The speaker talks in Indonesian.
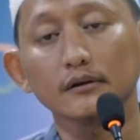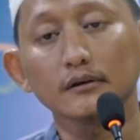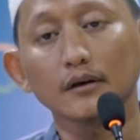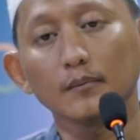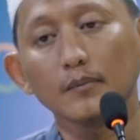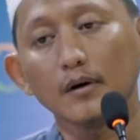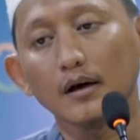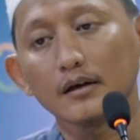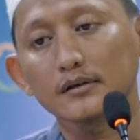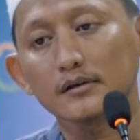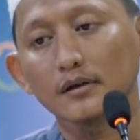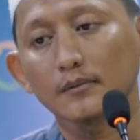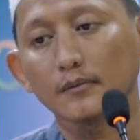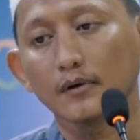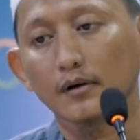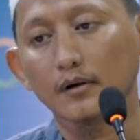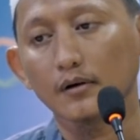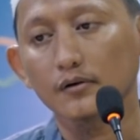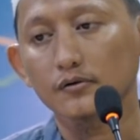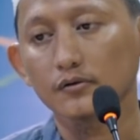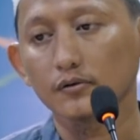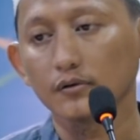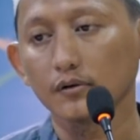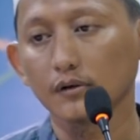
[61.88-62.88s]
cinta banget sama
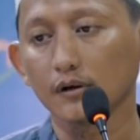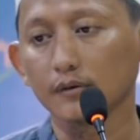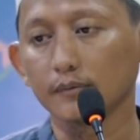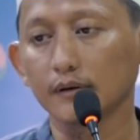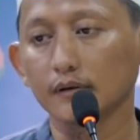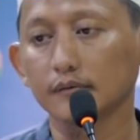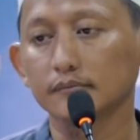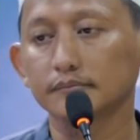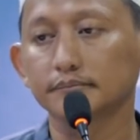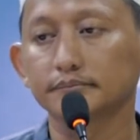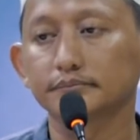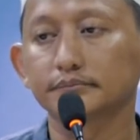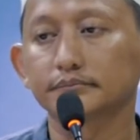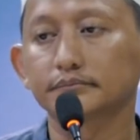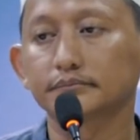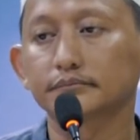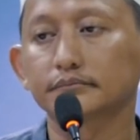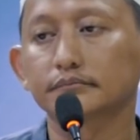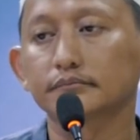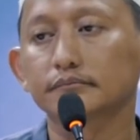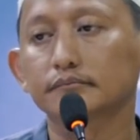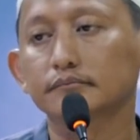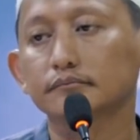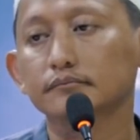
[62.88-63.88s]
Rasulullah nggak Pak?
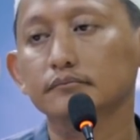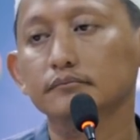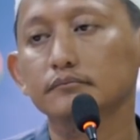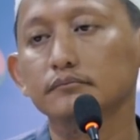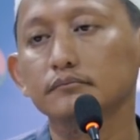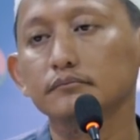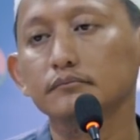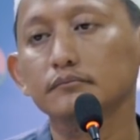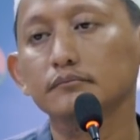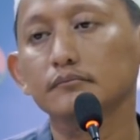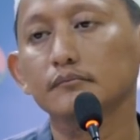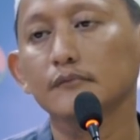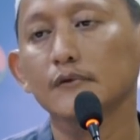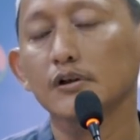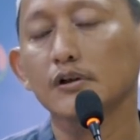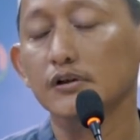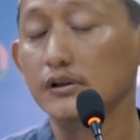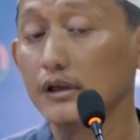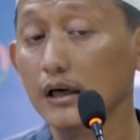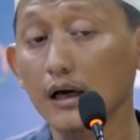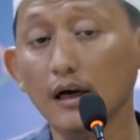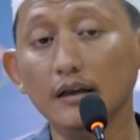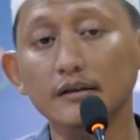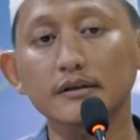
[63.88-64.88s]

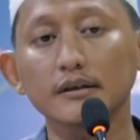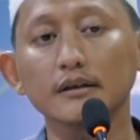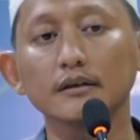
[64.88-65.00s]
Sangat